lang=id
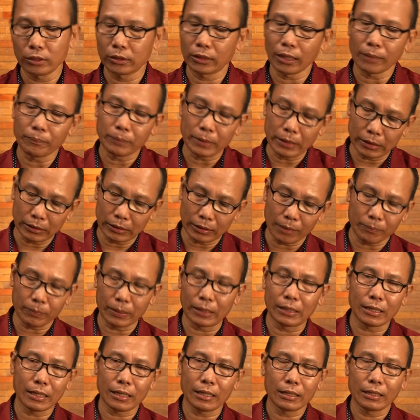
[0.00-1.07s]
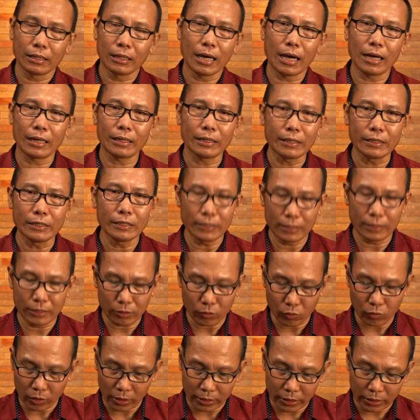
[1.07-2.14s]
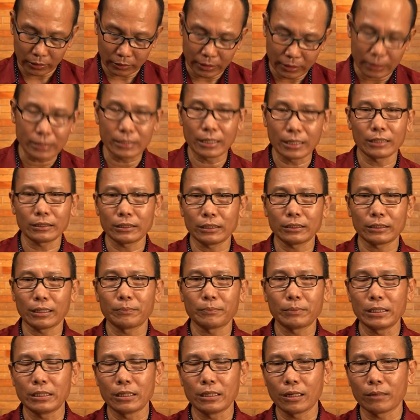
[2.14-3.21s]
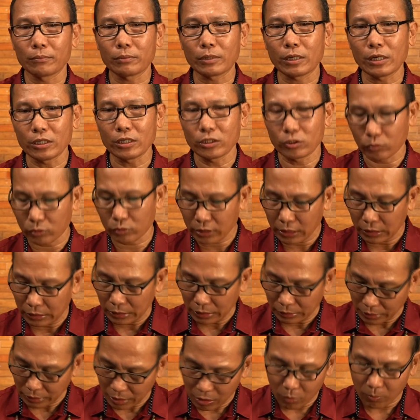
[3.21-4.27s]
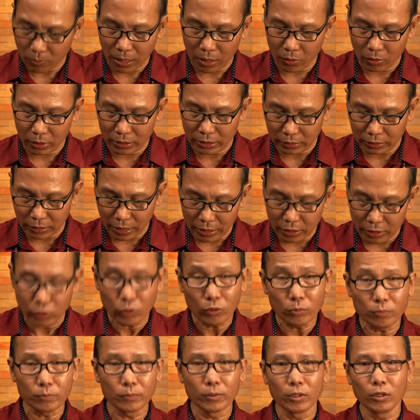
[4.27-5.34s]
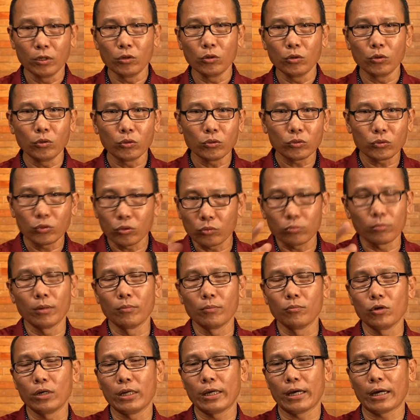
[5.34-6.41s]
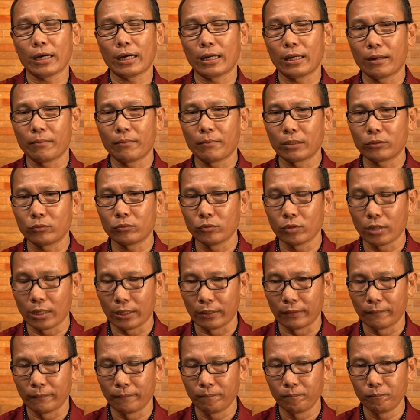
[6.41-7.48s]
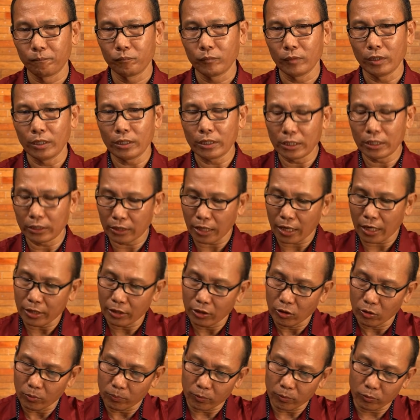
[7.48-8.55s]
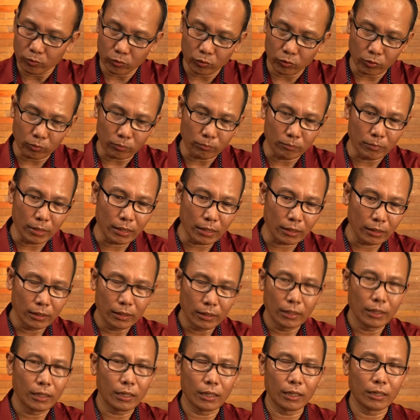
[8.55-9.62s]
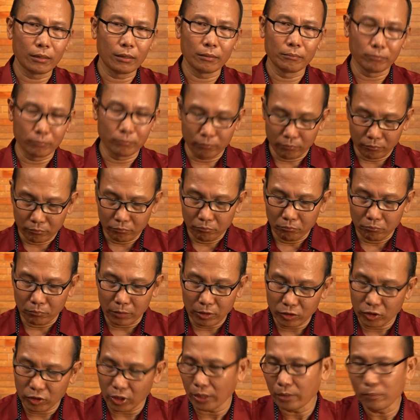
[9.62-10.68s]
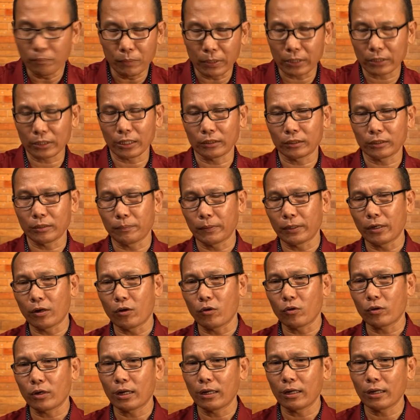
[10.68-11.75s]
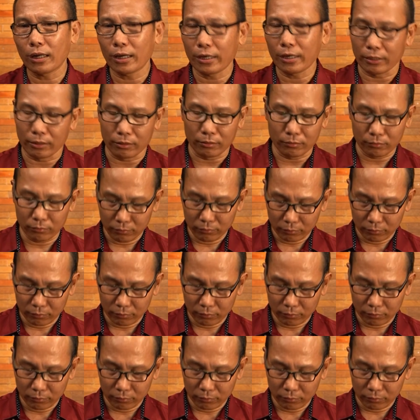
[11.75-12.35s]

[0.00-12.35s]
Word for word: Tetapi kita pada hari ini orang yang tinggal tetap di dalam Kristus, kita tahu bahwa kita hidup untuk memuliakan nama Tuhan. Kita hidup untuk me, um, menjadi berkat kepada orang lain.